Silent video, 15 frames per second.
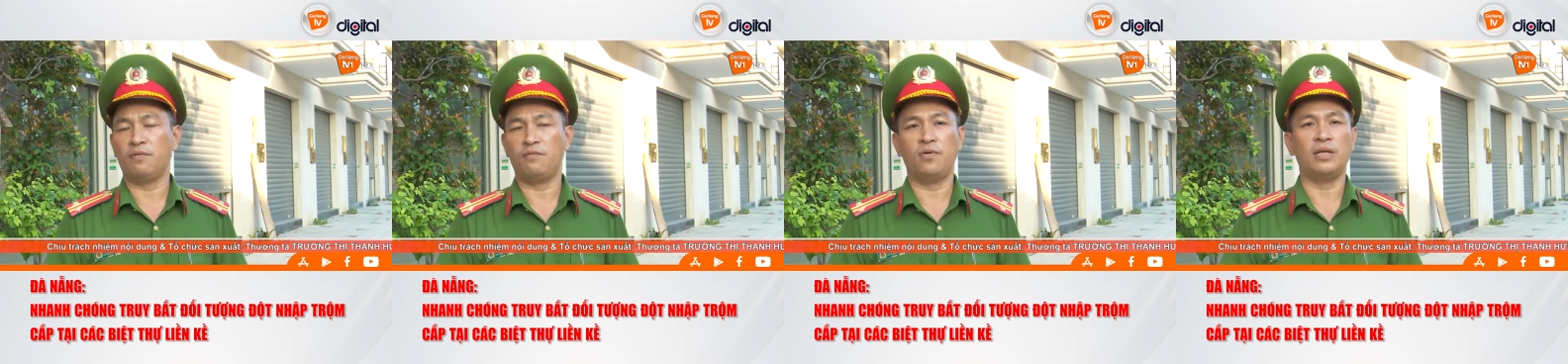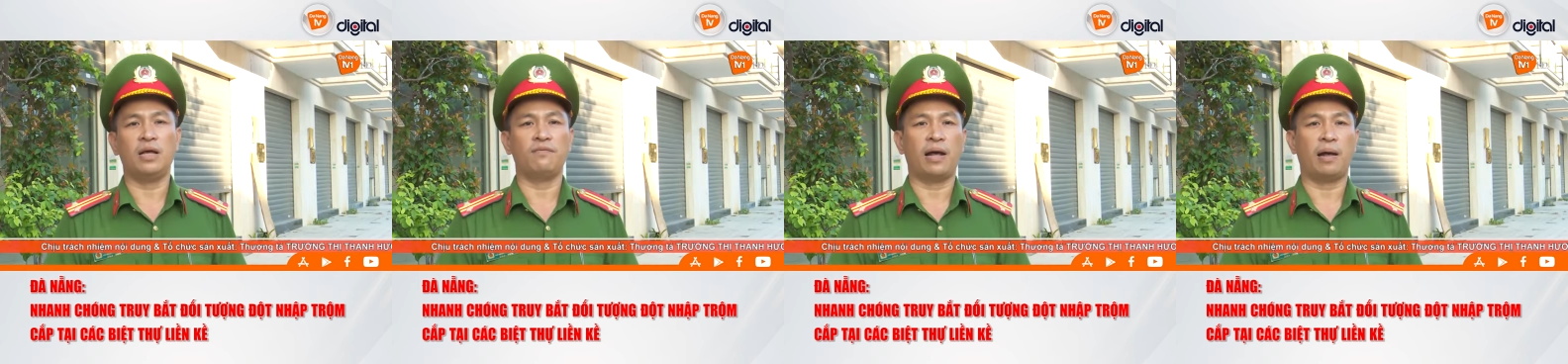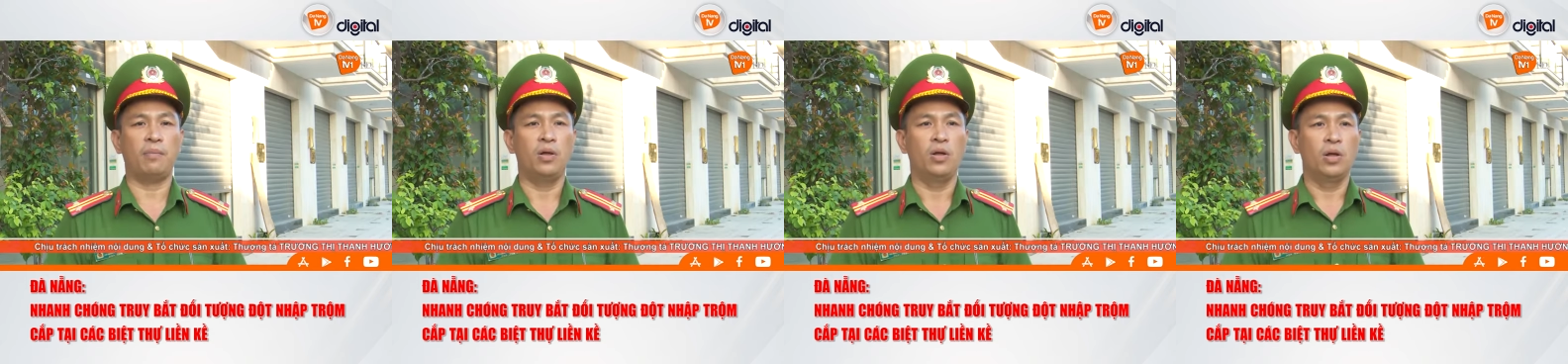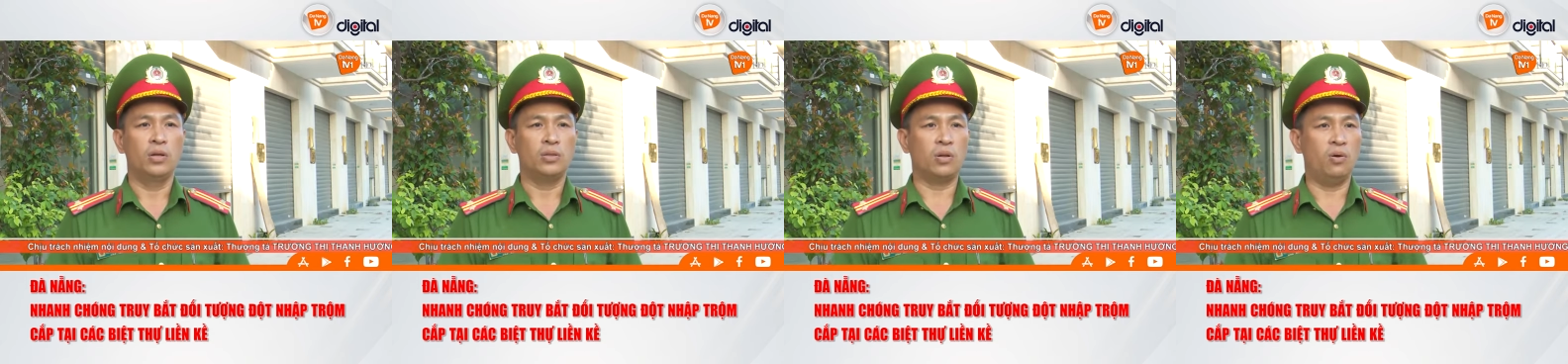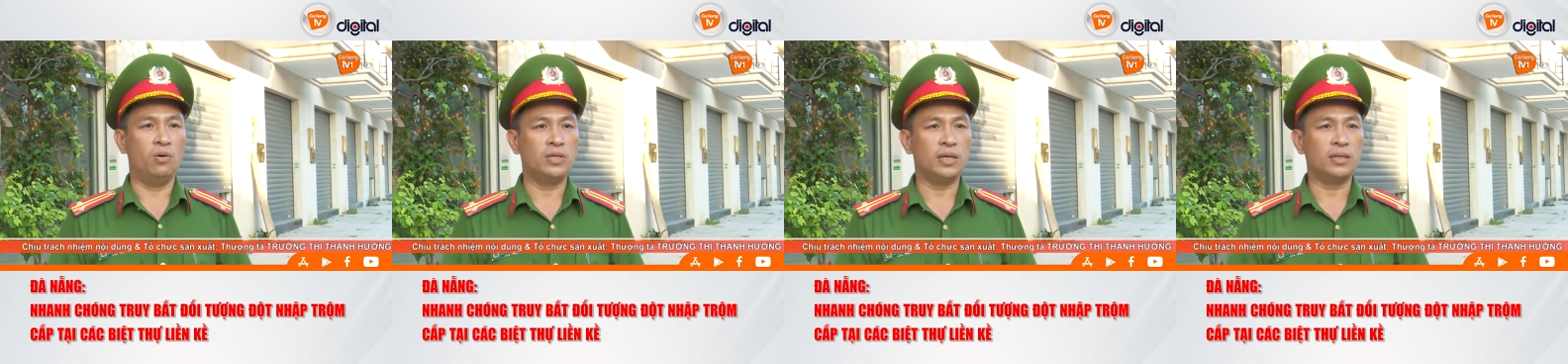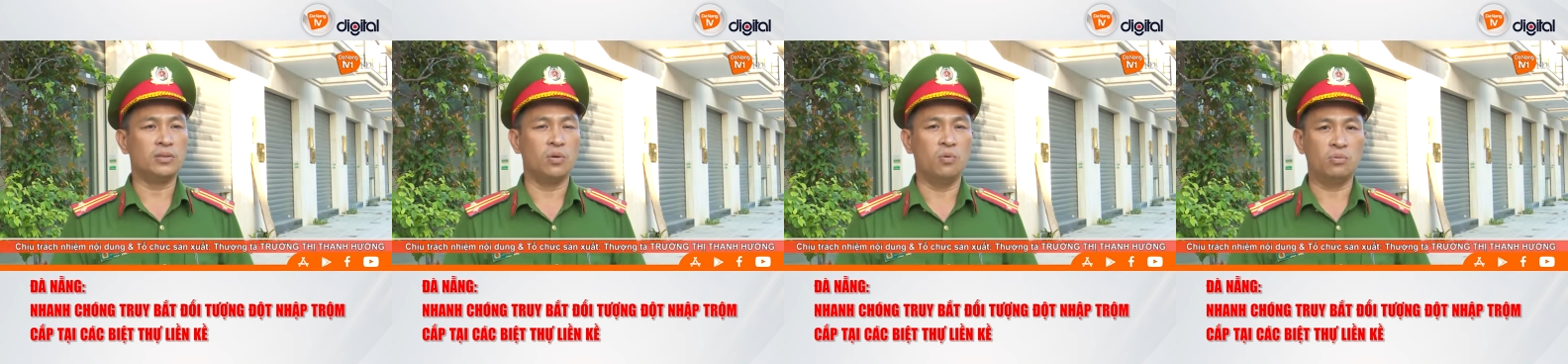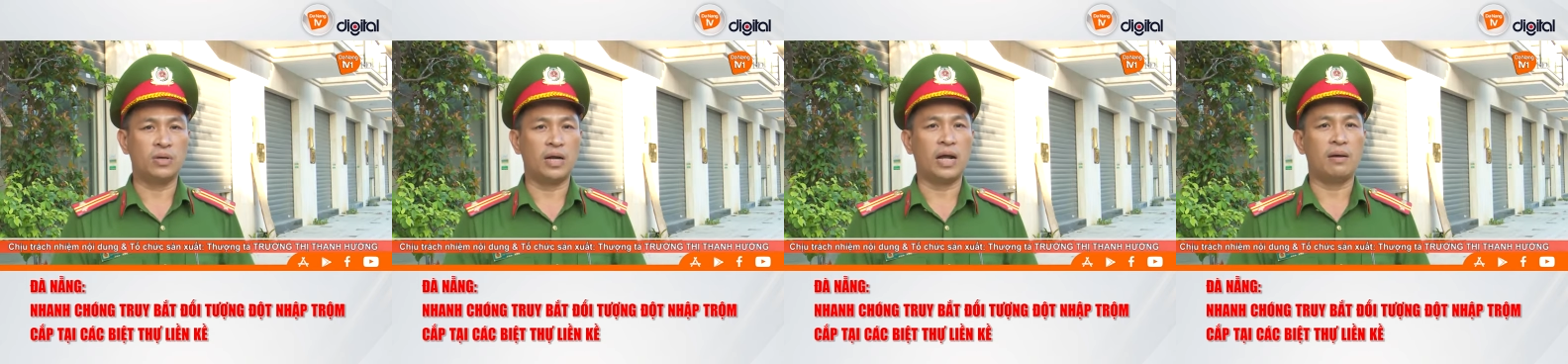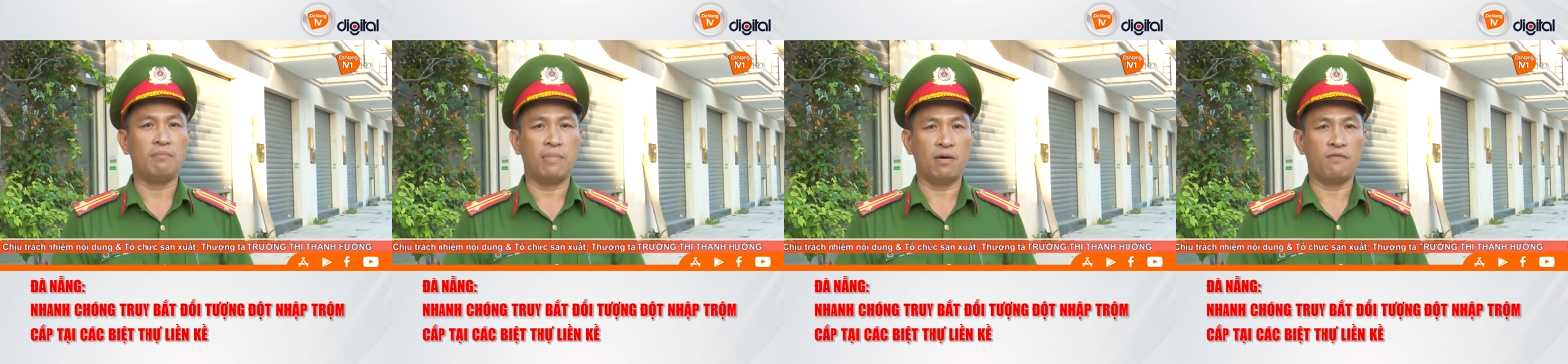dân phố dân phạm tổ chức tuần
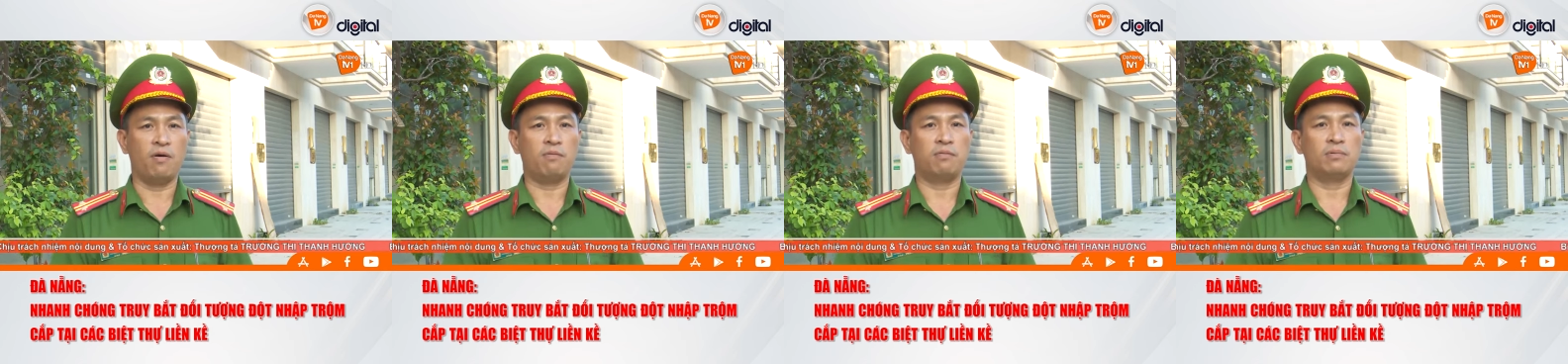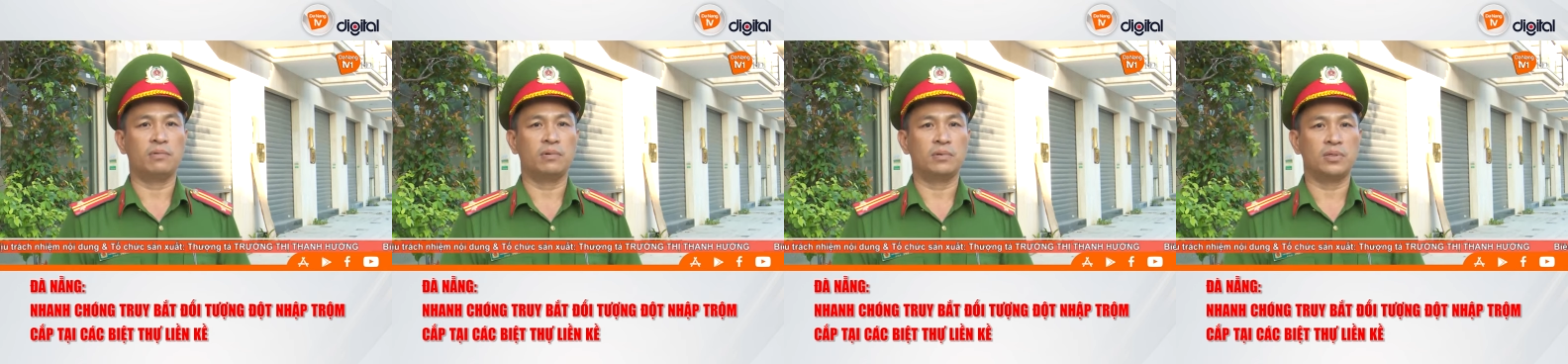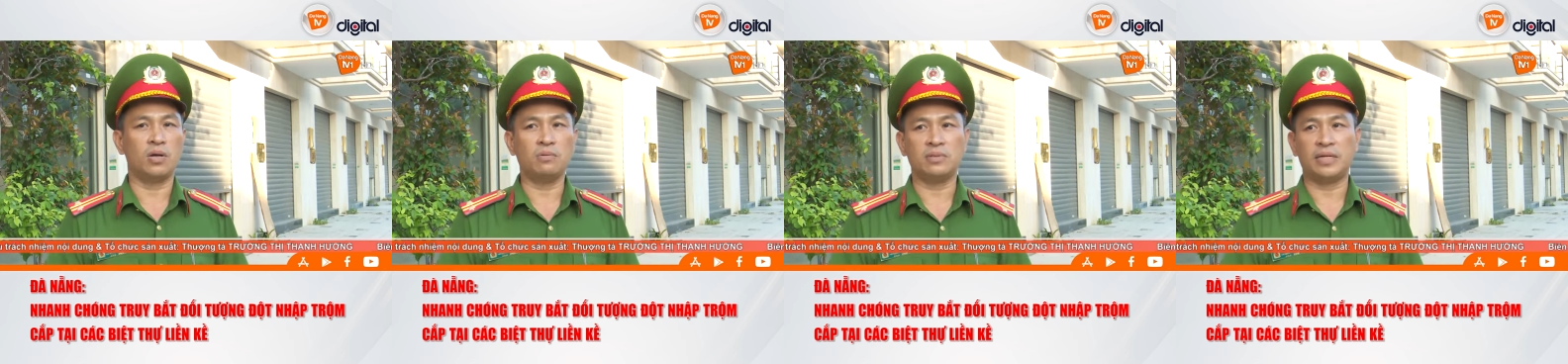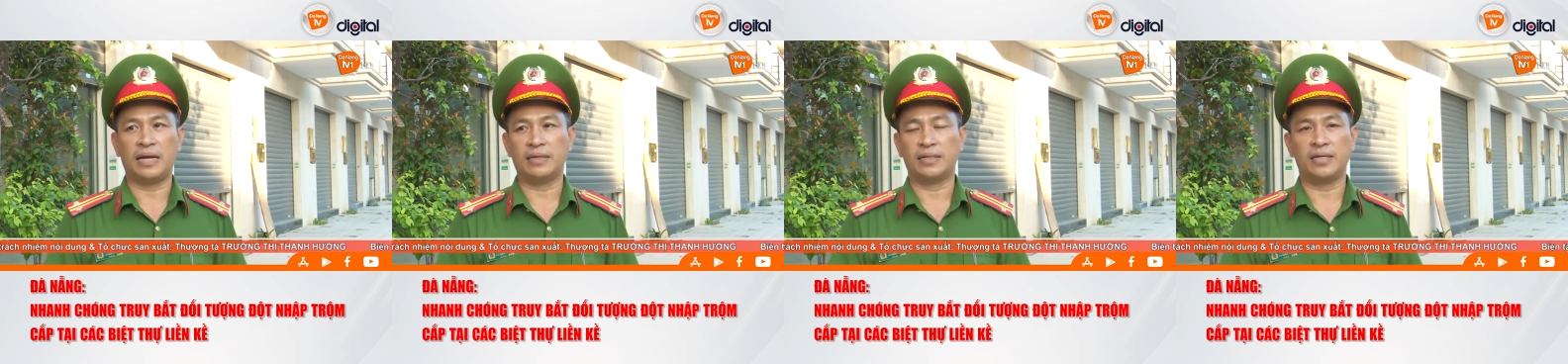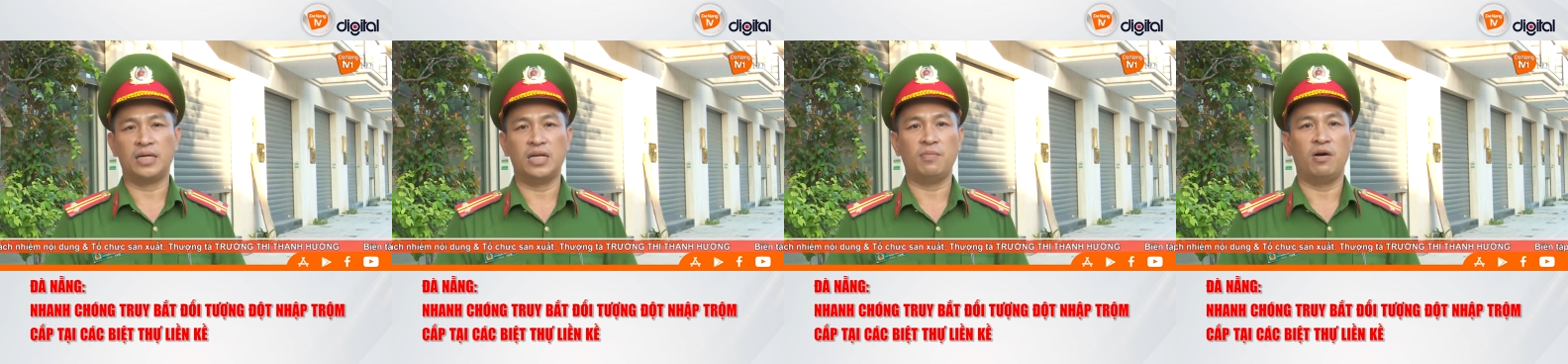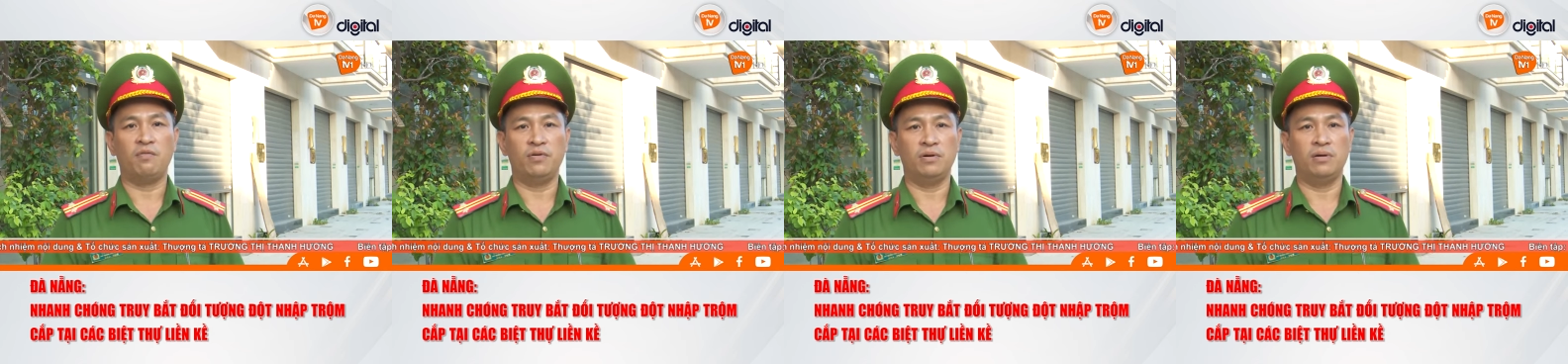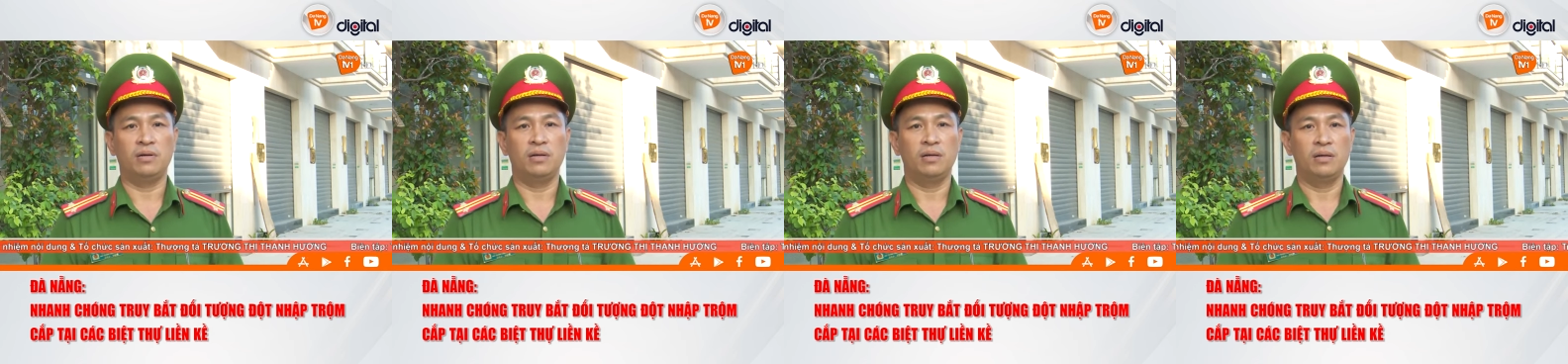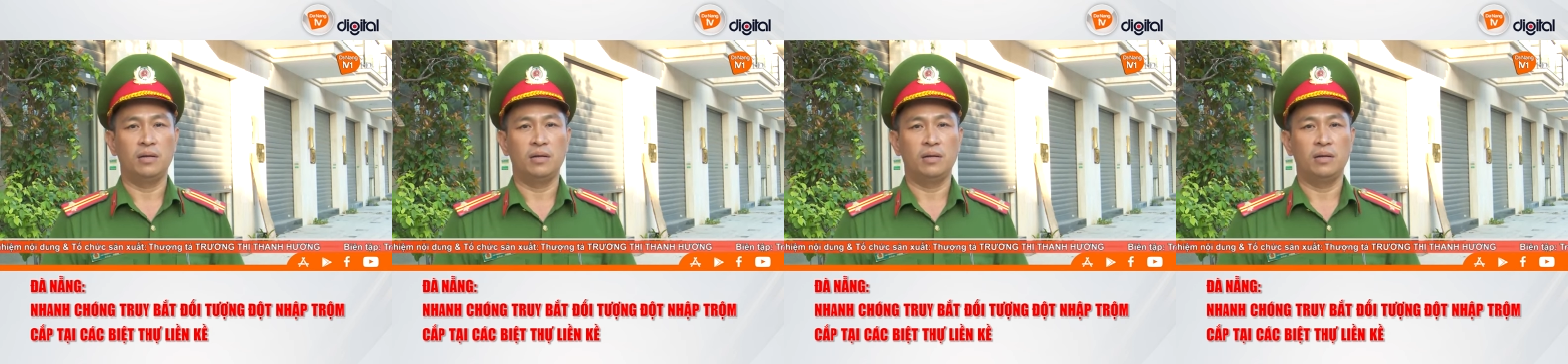tra mật phục chốt chặn trên địa bàn phường